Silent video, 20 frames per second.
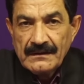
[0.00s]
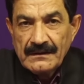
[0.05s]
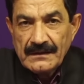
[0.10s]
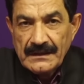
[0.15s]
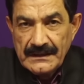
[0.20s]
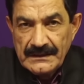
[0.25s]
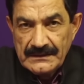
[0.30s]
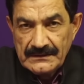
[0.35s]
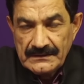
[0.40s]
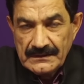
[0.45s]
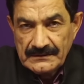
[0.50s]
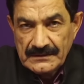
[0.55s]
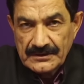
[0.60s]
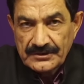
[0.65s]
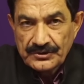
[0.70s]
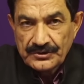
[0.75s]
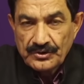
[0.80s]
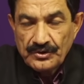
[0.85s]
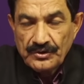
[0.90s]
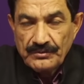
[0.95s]
कई
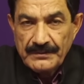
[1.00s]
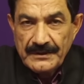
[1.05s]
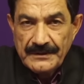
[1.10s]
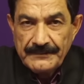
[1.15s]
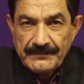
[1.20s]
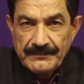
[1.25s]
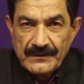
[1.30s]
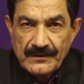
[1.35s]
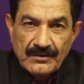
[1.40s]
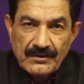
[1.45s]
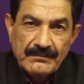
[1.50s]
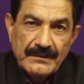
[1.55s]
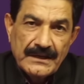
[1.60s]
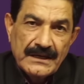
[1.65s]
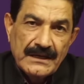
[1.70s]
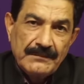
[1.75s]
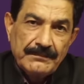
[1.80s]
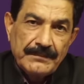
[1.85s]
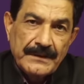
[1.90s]
दशकों में और मैंने